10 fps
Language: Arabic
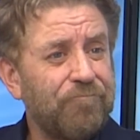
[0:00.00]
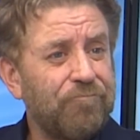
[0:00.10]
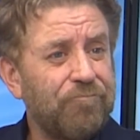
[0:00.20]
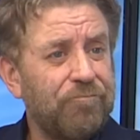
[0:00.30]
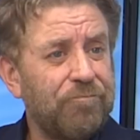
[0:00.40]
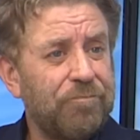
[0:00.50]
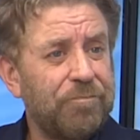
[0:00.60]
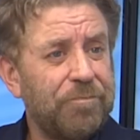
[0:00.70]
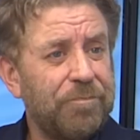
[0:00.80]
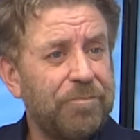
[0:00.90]

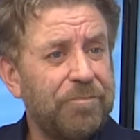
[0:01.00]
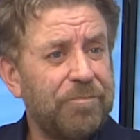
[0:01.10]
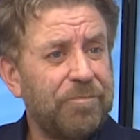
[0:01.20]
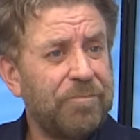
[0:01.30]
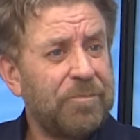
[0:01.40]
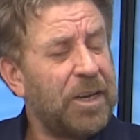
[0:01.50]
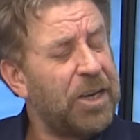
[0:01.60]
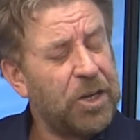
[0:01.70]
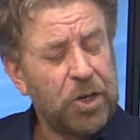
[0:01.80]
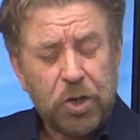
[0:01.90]
يستدعى باستمرار في
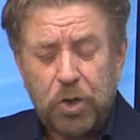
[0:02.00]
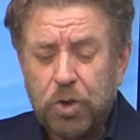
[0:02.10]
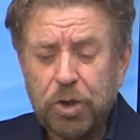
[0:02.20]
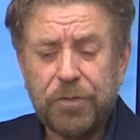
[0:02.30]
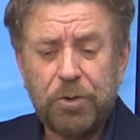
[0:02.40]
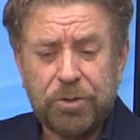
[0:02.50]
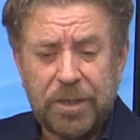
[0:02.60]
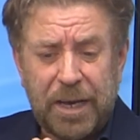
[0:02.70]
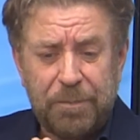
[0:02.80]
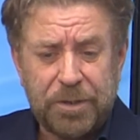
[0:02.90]
قوائم المنتخب شوف
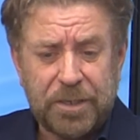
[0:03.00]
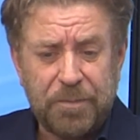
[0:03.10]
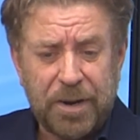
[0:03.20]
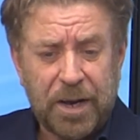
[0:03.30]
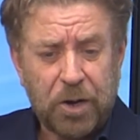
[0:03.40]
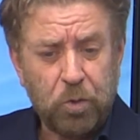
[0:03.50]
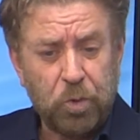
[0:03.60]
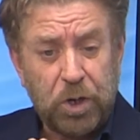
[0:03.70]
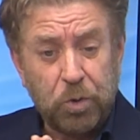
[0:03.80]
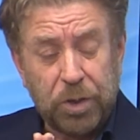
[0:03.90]
يستدعى باستمرار
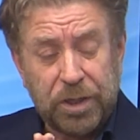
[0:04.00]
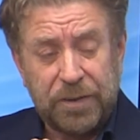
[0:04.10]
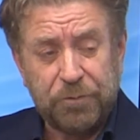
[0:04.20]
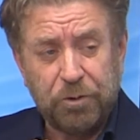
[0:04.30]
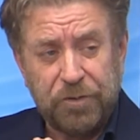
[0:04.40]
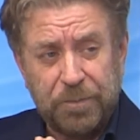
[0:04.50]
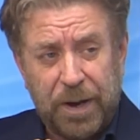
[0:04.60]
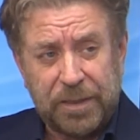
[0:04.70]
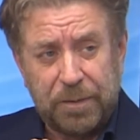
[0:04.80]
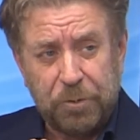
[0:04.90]
ويوظفه في
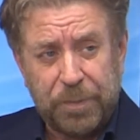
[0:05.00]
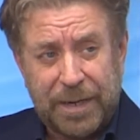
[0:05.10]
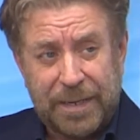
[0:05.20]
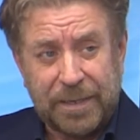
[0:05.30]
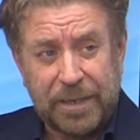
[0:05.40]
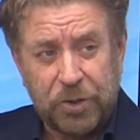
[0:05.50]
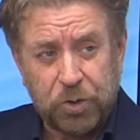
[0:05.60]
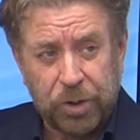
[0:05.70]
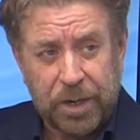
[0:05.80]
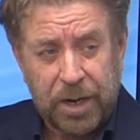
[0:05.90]
بعض المباريات
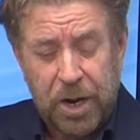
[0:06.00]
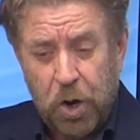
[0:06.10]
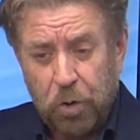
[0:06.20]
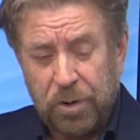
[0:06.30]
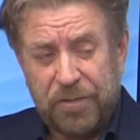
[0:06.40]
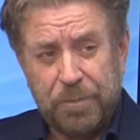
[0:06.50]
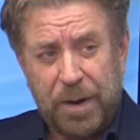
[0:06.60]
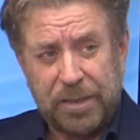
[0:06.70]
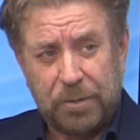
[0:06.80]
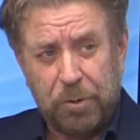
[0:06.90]
كجوكر وفي
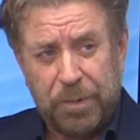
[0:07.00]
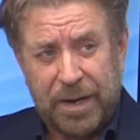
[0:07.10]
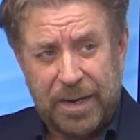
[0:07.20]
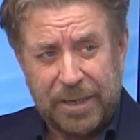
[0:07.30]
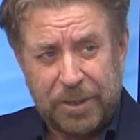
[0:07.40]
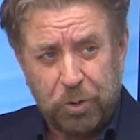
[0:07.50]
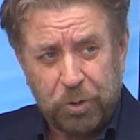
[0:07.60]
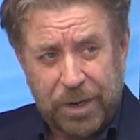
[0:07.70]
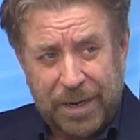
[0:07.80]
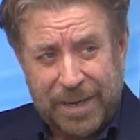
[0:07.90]
بعض المباريات
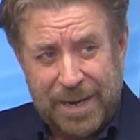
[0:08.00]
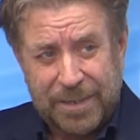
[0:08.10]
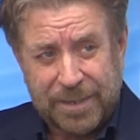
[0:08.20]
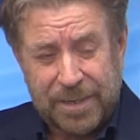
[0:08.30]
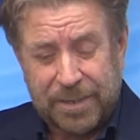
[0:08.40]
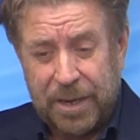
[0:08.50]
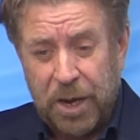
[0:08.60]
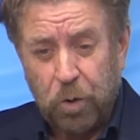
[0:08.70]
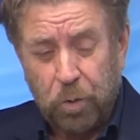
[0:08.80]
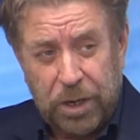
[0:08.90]
الاخرى كاساسي
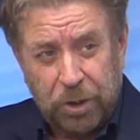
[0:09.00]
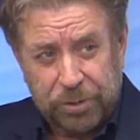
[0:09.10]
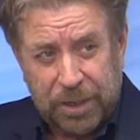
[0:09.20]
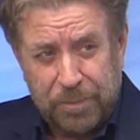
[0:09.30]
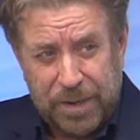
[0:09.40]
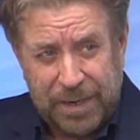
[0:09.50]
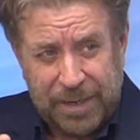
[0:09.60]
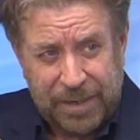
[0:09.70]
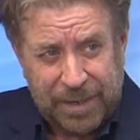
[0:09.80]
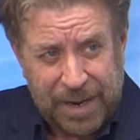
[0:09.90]
ويعطيه من
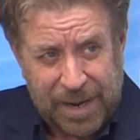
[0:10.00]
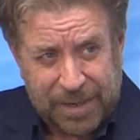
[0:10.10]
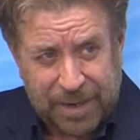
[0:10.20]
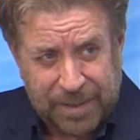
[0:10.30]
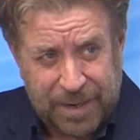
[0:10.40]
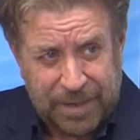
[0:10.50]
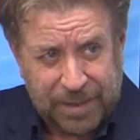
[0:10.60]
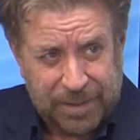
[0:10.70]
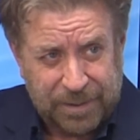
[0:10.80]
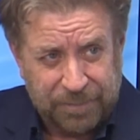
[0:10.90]
حين الى اخر
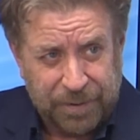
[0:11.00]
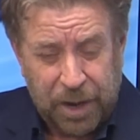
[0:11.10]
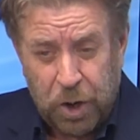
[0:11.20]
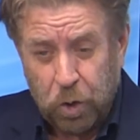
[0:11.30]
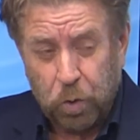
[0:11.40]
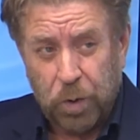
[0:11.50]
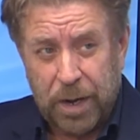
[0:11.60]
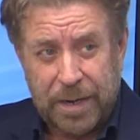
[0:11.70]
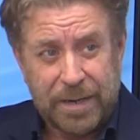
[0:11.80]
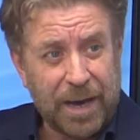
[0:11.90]
ذلك الدفع
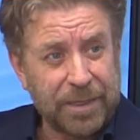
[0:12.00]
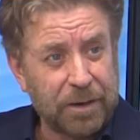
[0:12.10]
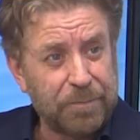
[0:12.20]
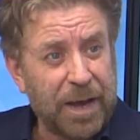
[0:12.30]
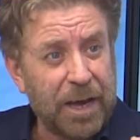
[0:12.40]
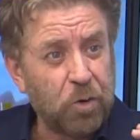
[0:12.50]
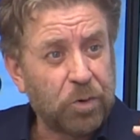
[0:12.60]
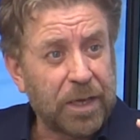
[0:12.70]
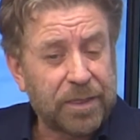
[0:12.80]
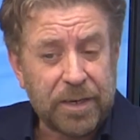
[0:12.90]
ويحضر معه
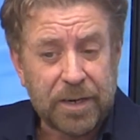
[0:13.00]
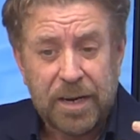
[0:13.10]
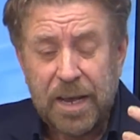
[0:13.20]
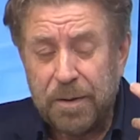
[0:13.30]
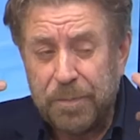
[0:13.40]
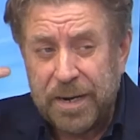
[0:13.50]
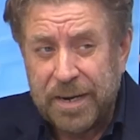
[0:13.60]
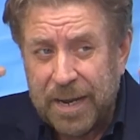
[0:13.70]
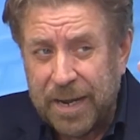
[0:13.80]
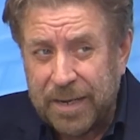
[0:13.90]
كثيرا من
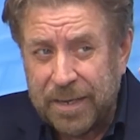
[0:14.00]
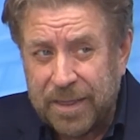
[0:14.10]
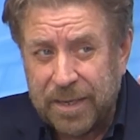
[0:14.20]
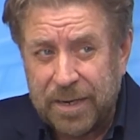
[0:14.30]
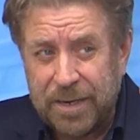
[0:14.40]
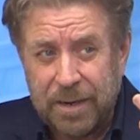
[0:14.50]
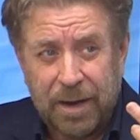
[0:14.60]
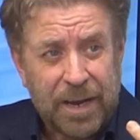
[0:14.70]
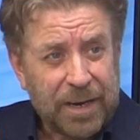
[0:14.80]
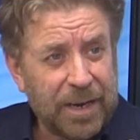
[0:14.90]
الناحية الذهنية
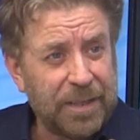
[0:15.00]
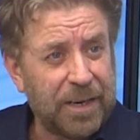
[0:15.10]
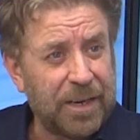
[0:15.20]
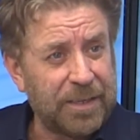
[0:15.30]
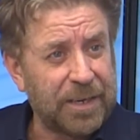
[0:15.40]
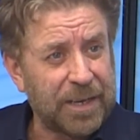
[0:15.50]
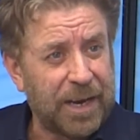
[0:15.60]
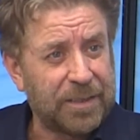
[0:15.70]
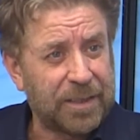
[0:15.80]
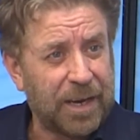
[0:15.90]
لأن الذي
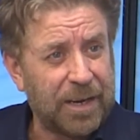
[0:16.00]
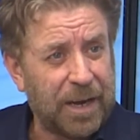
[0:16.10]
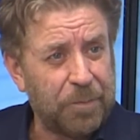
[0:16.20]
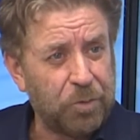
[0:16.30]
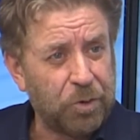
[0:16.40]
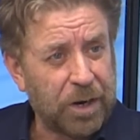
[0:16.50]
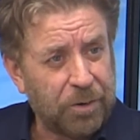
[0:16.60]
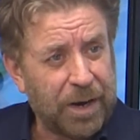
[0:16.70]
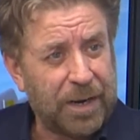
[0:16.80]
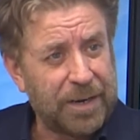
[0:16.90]
يتحدث على عمورة
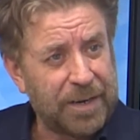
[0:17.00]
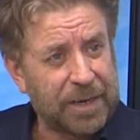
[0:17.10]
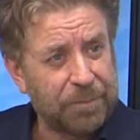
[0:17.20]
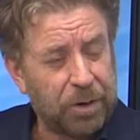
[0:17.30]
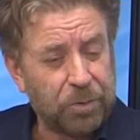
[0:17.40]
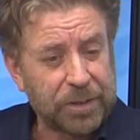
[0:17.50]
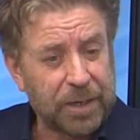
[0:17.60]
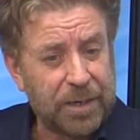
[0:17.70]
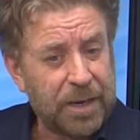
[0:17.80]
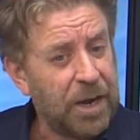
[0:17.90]
وعلى الناخب
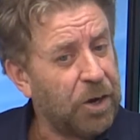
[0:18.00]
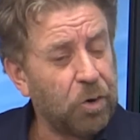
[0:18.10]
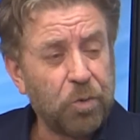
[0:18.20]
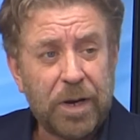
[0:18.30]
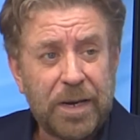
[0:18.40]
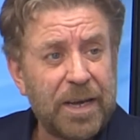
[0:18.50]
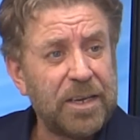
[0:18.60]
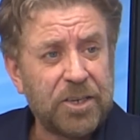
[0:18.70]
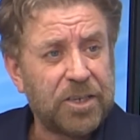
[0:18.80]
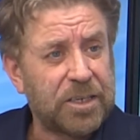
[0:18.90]
الوطني هو لا
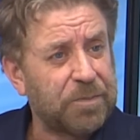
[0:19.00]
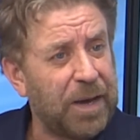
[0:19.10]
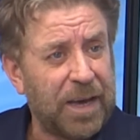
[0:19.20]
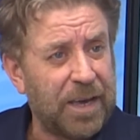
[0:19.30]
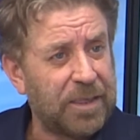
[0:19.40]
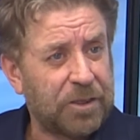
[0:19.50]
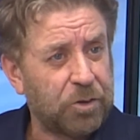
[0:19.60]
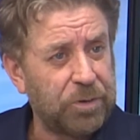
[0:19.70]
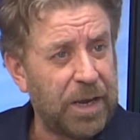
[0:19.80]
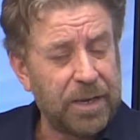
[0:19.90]
يجلس مع هذا
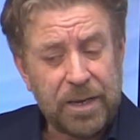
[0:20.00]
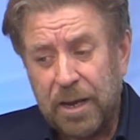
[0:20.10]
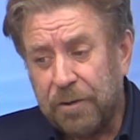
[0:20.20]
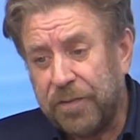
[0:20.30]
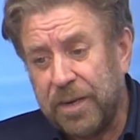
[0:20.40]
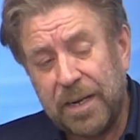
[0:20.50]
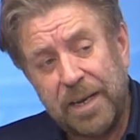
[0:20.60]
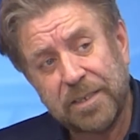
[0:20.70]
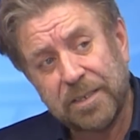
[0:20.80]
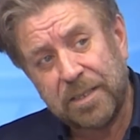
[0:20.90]
الثنائي في
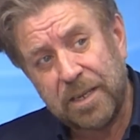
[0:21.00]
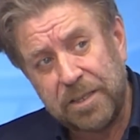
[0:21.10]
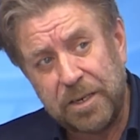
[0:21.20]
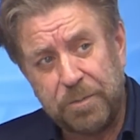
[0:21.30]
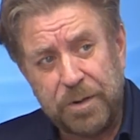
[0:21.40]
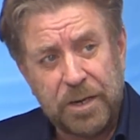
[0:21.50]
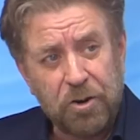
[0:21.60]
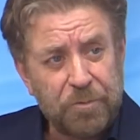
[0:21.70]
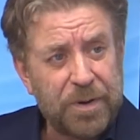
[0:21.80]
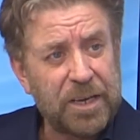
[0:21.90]
الحصص التدريبية
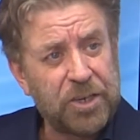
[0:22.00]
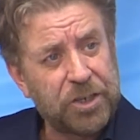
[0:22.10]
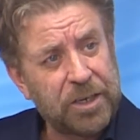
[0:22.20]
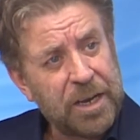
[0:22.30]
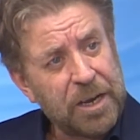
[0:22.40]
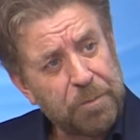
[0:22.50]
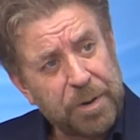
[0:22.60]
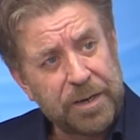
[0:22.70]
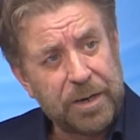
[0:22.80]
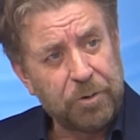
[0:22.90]
وما يجري
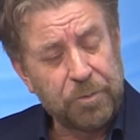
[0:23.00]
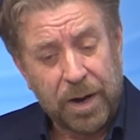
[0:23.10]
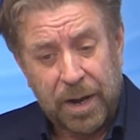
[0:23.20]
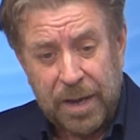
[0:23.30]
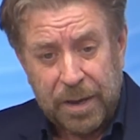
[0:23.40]
بينهما